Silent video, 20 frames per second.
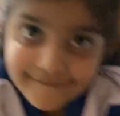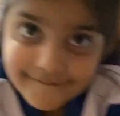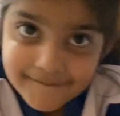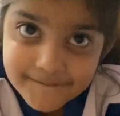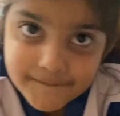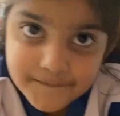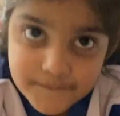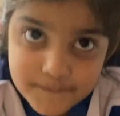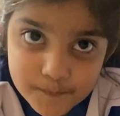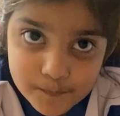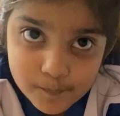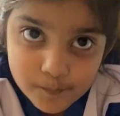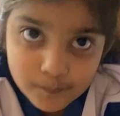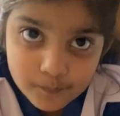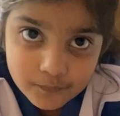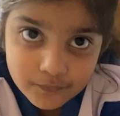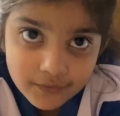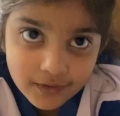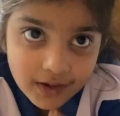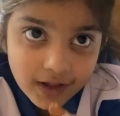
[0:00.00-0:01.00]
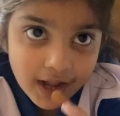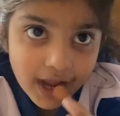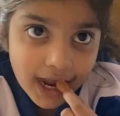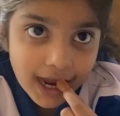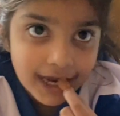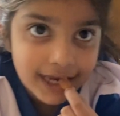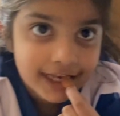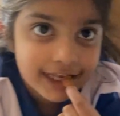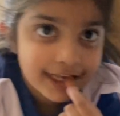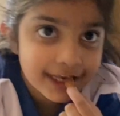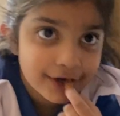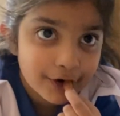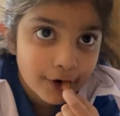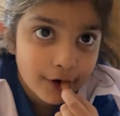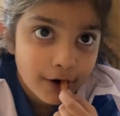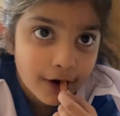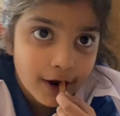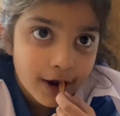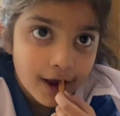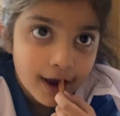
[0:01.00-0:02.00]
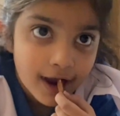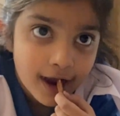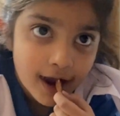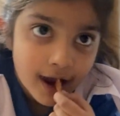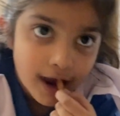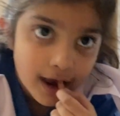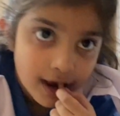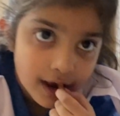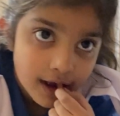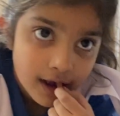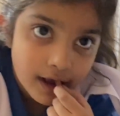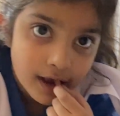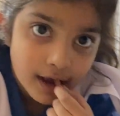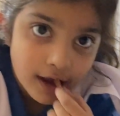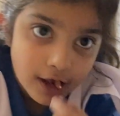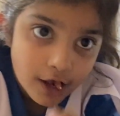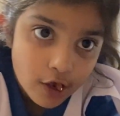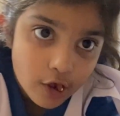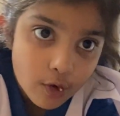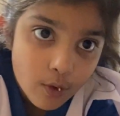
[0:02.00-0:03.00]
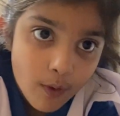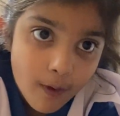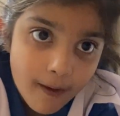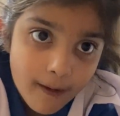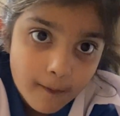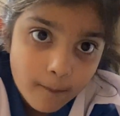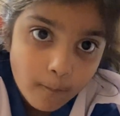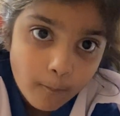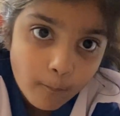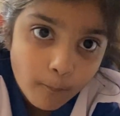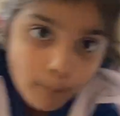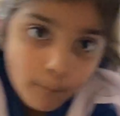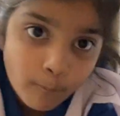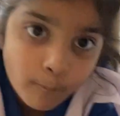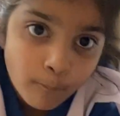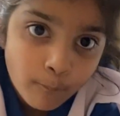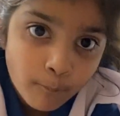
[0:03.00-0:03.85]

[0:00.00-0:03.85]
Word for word: हेलो हेलो क्या करके आई हो स्कूल में